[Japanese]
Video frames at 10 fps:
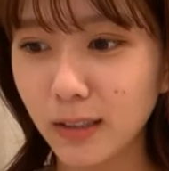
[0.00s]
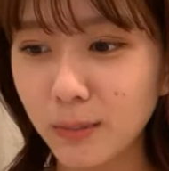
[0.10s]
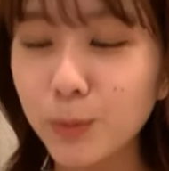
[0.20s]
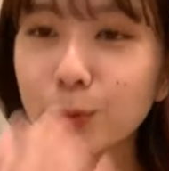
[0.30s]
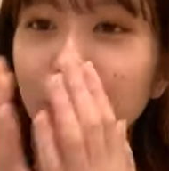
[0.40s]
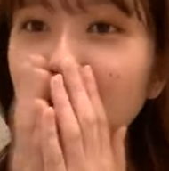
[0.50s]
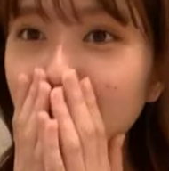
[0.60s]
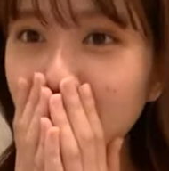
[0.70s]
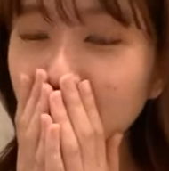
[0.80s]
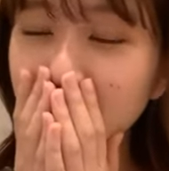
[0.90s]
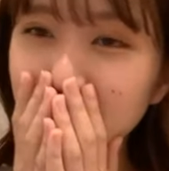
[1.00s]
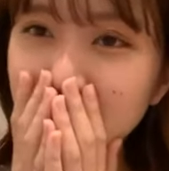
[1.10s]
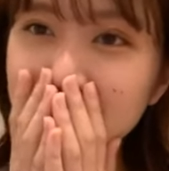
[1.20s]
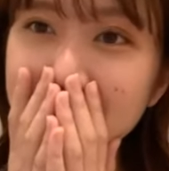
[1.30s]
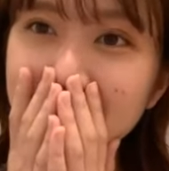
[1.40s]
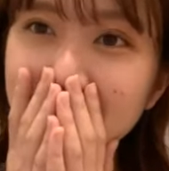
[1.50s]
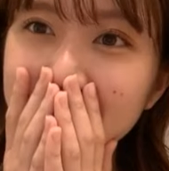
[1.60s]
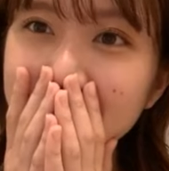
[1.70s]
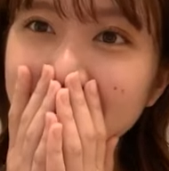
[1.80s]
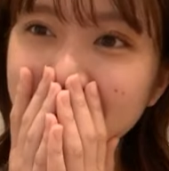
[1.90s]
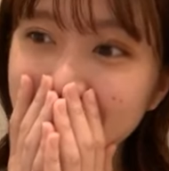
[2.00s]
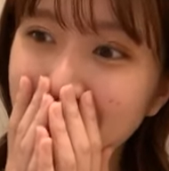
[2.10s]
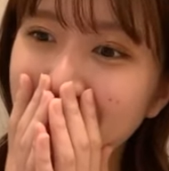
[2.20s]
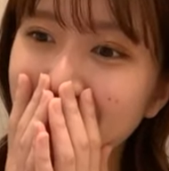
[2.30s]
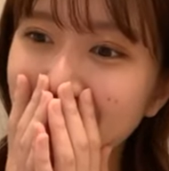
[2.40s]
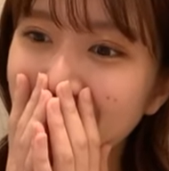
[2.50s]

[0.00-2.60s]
なもうそれが本当に忘れらんなくて